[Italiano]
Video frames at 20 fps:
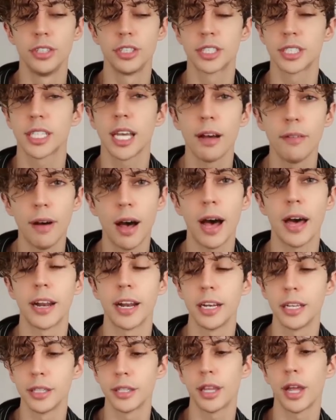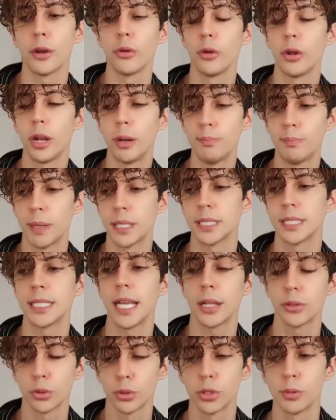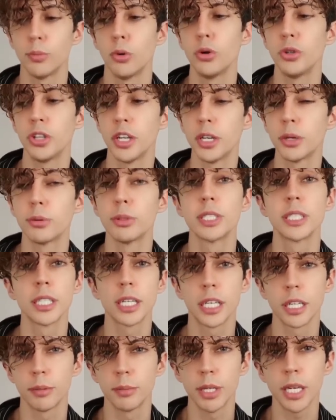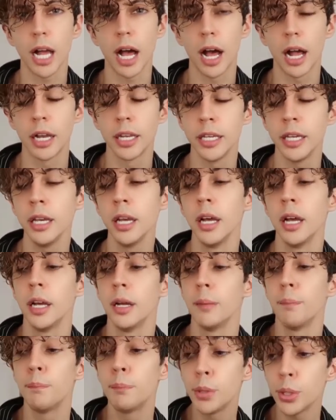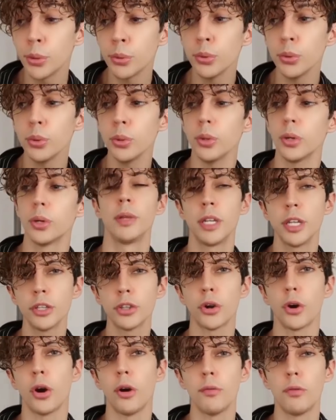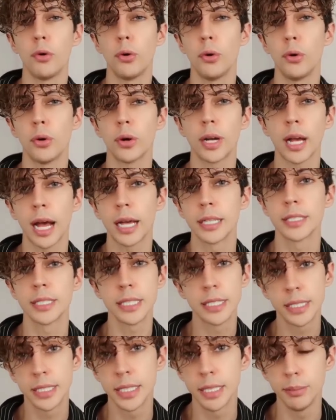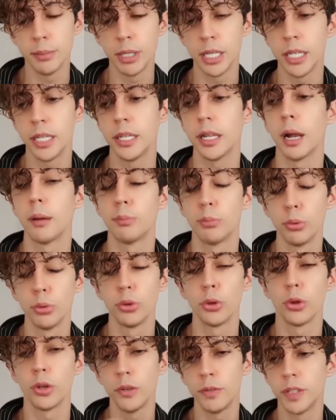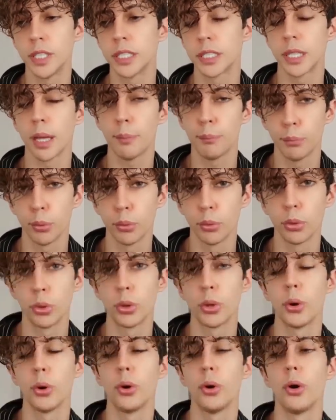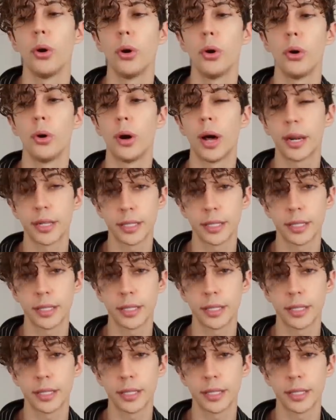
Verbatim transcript: scavare all'interno del passato di molti di questi criminali più mi ritrovo casi simili dal punto di vista appunto eh,